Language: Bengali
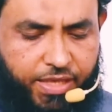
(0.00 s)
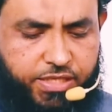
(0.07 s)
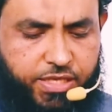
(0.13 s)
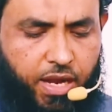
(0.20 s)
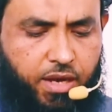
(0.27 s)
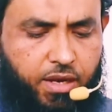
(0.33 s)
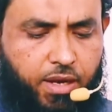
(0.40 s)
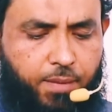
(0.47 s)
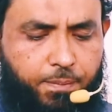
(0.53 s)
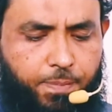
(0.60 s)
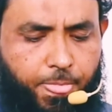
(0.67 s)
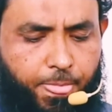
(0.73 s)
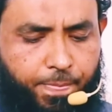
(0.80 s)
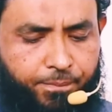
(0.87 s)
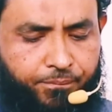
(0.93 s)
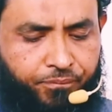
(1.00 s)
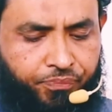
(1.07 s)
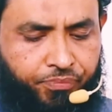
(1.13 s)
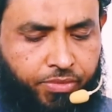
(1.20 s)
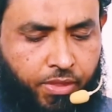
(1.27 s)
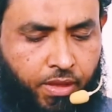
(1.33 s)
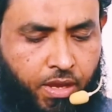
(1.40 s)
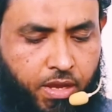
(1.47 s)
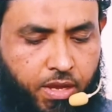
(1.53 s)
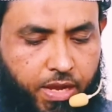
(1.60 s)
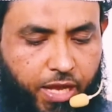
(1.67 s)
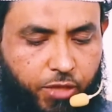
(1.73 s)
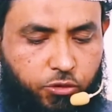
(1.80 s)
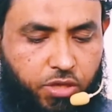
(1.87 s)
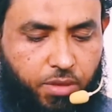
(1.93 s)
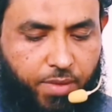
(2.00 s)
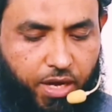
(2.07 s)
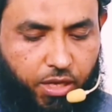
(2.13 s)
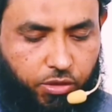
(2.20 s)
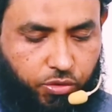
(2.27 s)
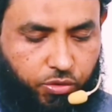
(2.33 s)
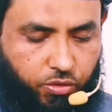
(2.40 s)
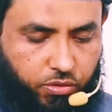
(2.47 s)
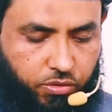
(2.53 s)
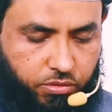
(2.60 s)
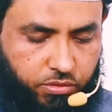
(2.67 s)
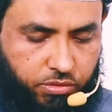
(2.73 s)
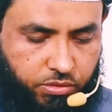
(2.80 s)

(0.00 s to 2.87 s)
এই নাম এতটা মারাত্মক